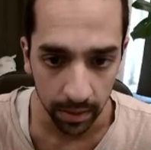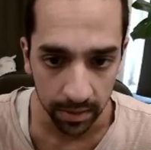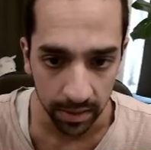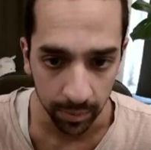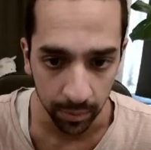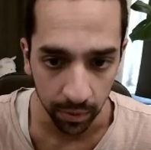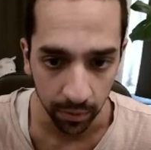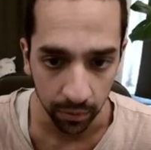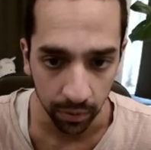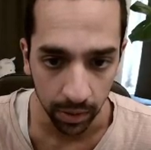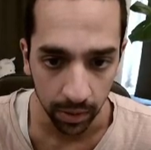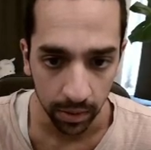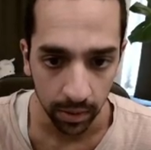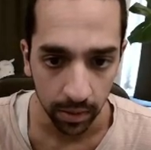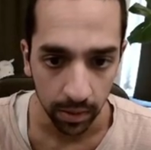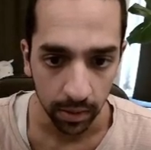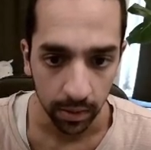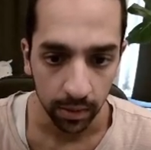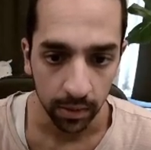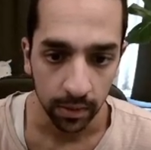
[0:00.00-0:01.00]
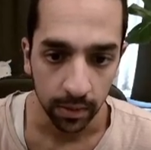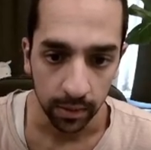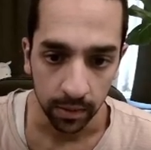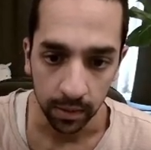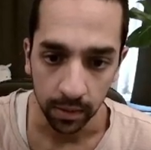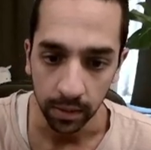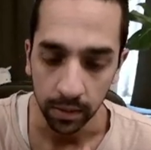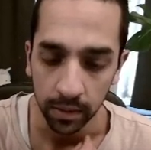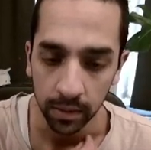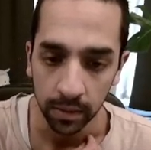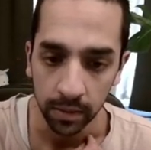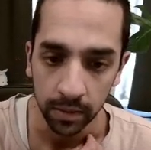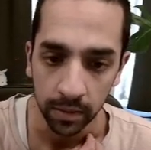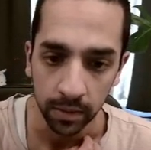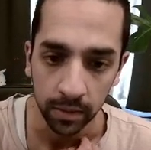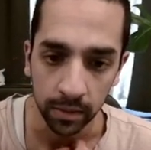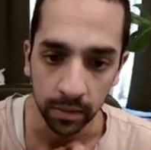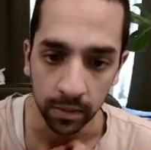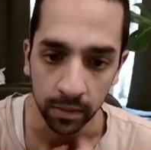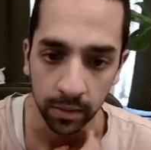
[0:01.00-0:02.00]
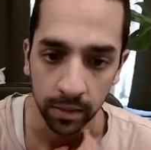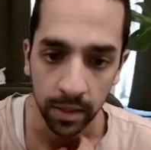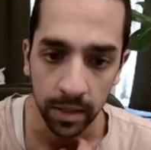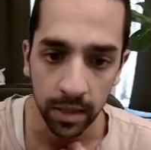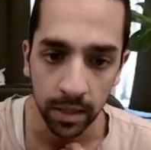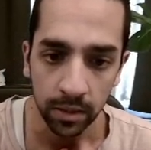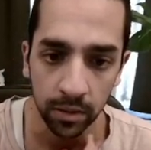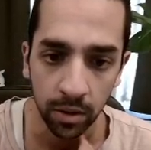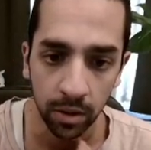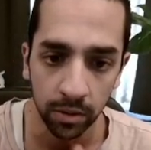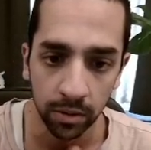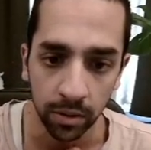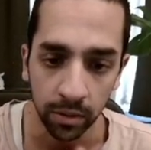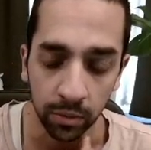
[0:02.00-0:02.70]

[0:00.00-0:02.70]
ça m'envoie euh, Electrode.